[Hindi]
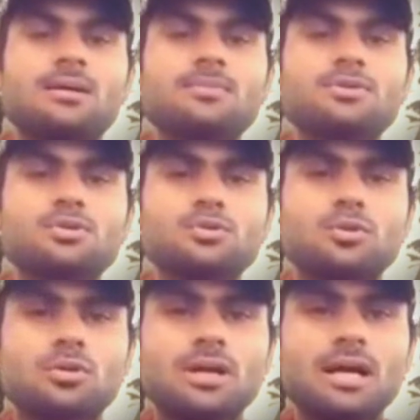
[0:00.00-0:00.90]
अब शुरू
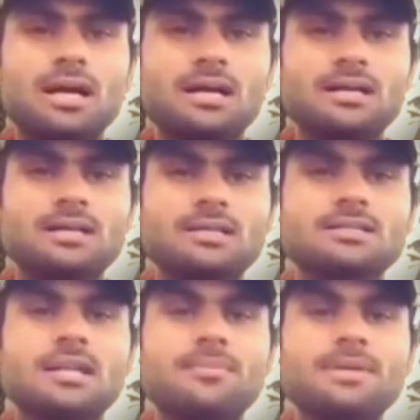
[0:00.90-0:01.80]
होगा
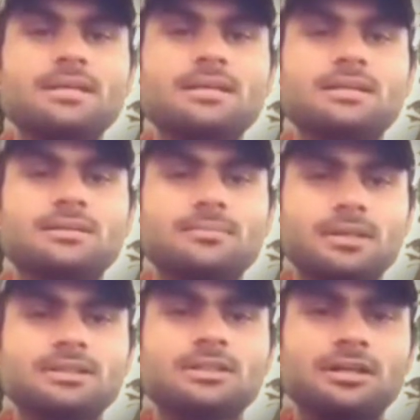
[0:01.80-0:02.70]
इस्लामिक
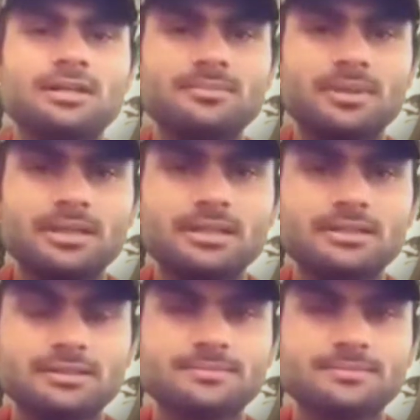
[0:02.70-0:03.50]
मत खंडन मंडन